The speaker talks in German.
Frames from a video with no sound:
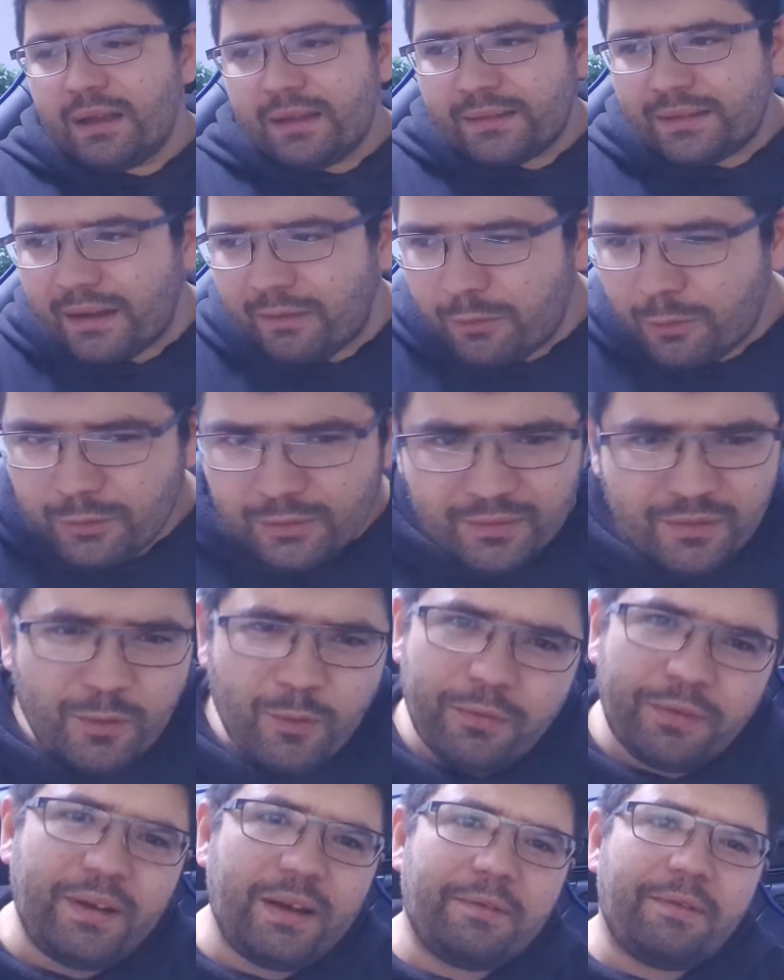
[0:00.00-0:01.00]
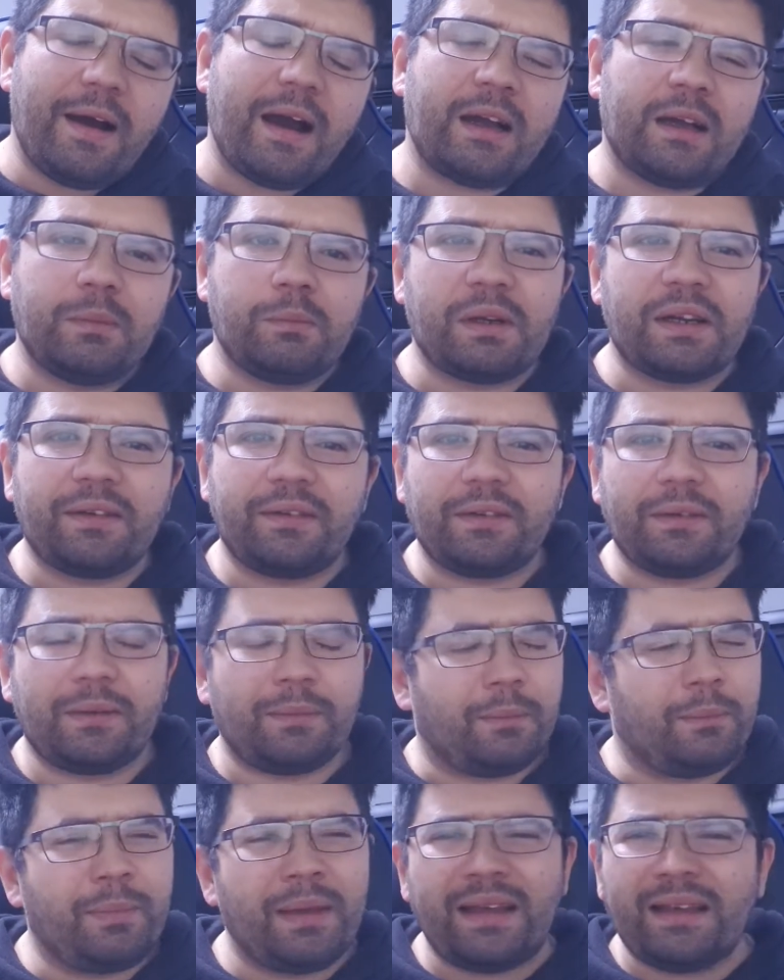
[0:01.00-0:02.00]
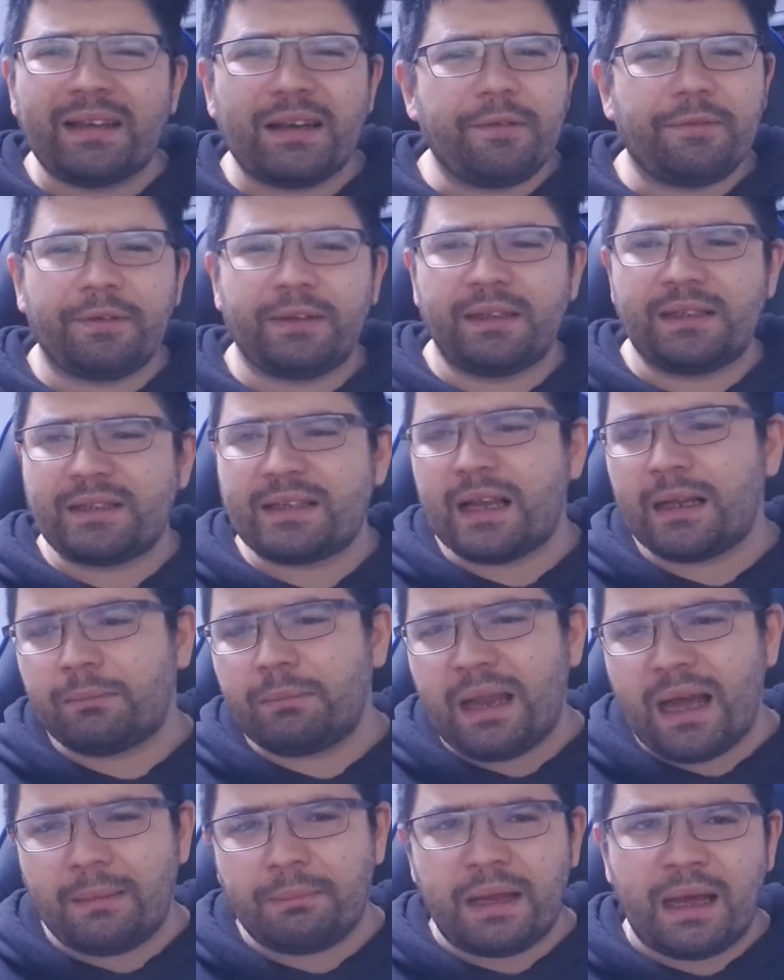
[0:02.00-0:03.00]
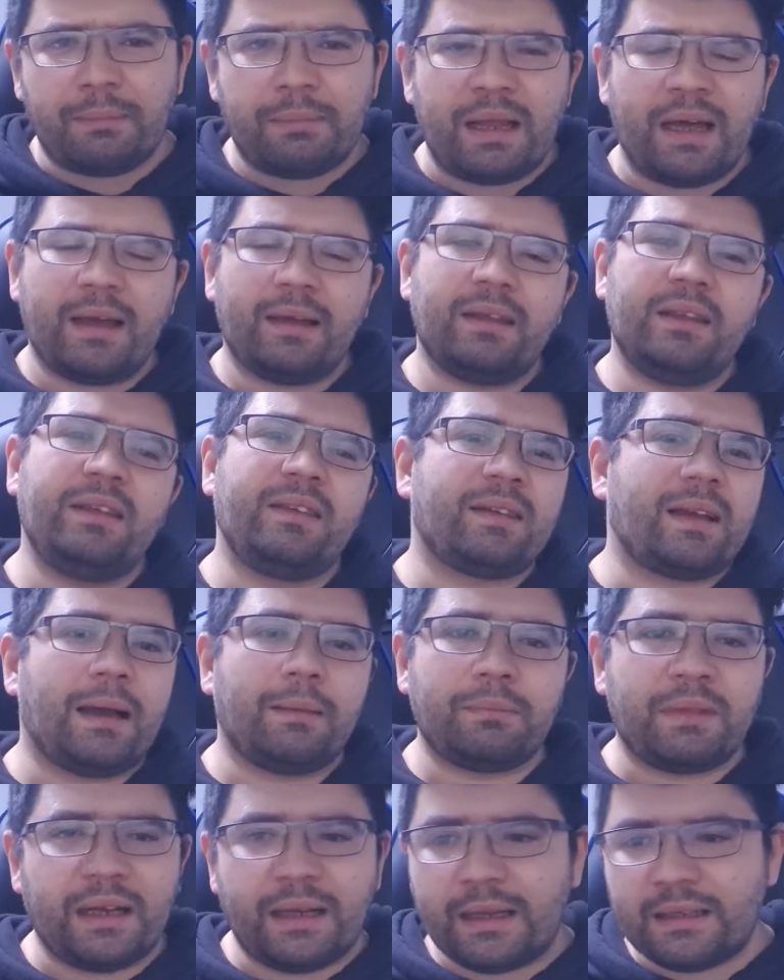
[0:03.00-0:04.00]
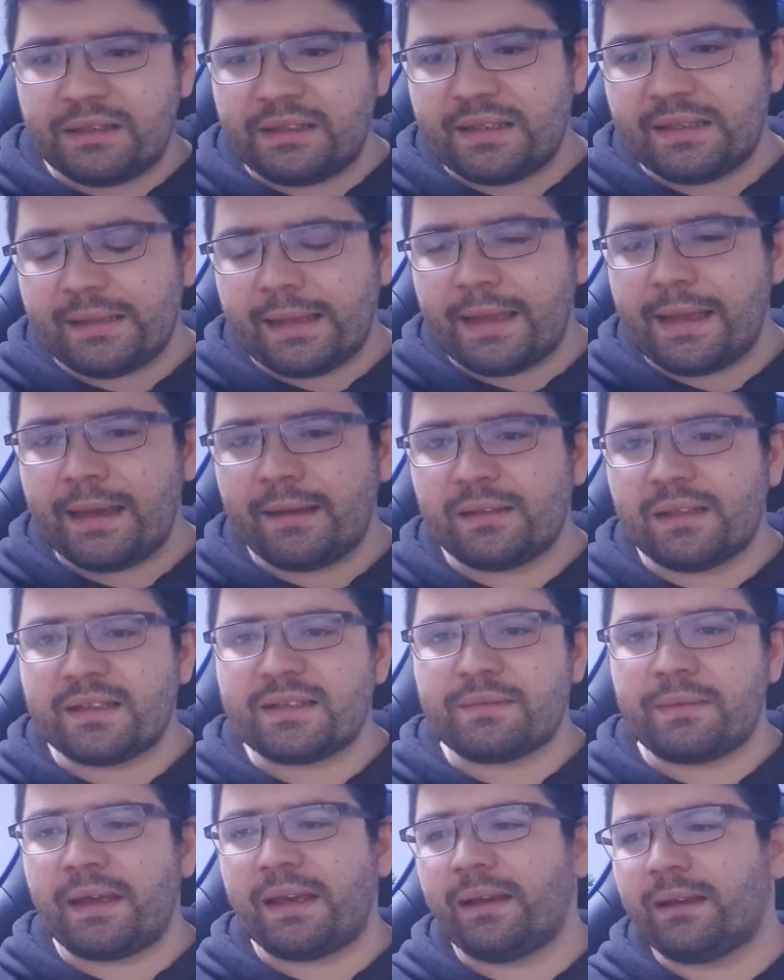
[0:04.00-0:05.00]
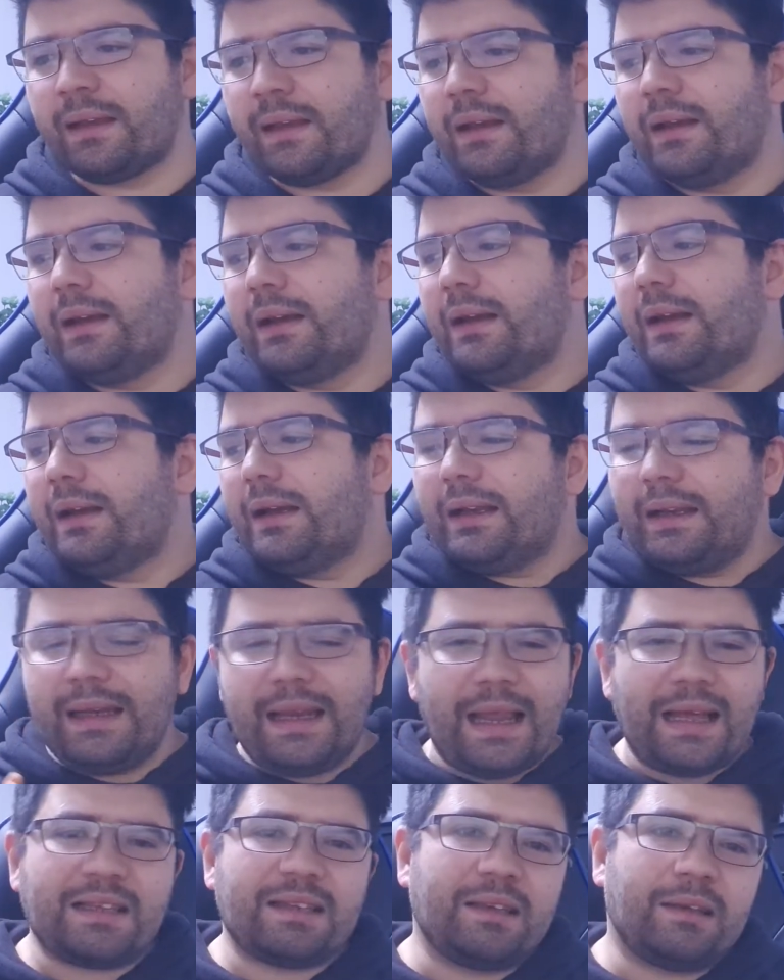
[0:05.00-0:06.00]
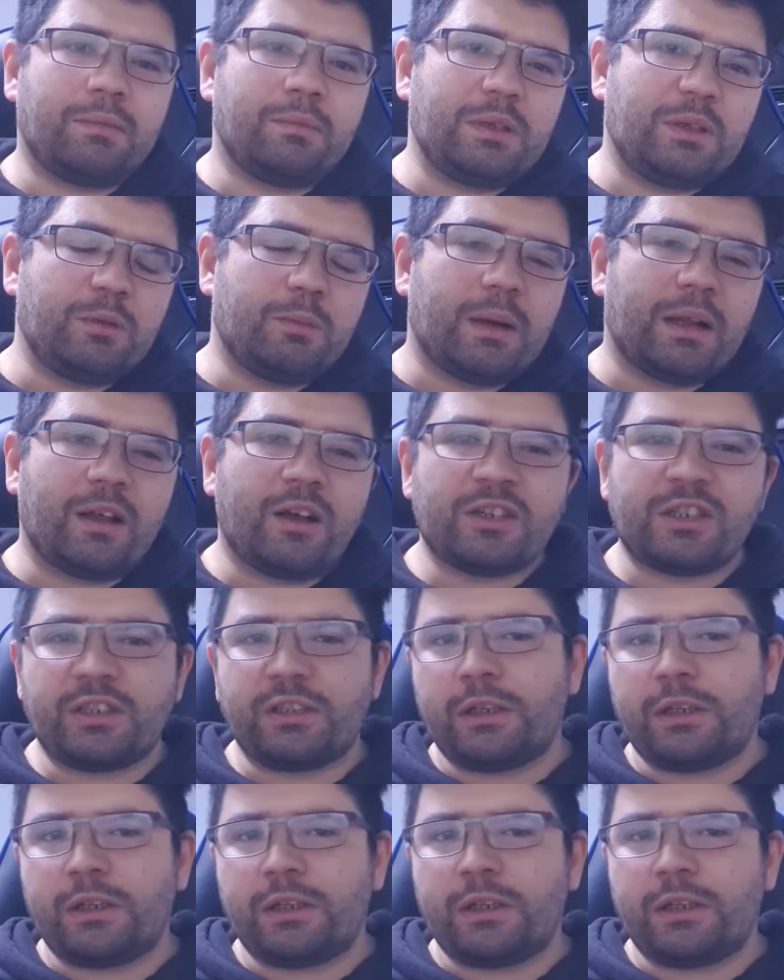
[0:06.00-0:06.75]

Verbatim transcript: Da wurden so viele Fachbegriffe gesagt, bla bla bla, ich kam da gar nicht hinterher, deswegen lasse ich mich überraschen.